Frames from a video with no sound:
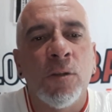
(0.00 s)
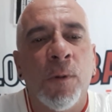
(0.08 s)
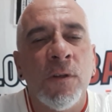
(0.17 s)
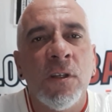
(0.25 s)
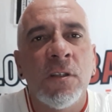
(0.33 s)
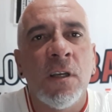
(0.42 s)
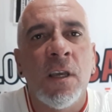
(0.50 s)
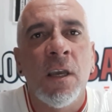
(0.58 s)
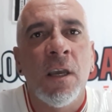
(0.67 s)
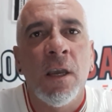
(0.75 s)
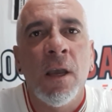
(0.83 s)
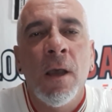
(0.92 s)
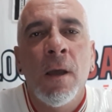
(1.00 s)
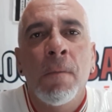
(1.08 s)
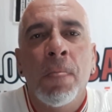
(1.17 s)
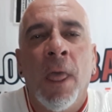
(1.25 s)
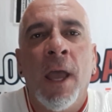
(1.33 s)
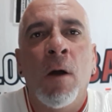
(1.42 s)
depois disse que
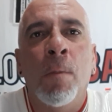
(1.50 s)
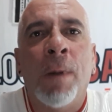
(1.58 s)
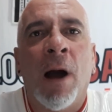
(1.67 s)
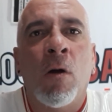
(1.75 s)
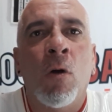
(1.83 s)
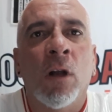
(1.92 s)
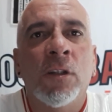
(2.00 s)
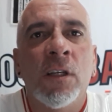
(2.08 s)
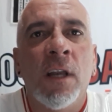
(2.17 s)
é, o pacote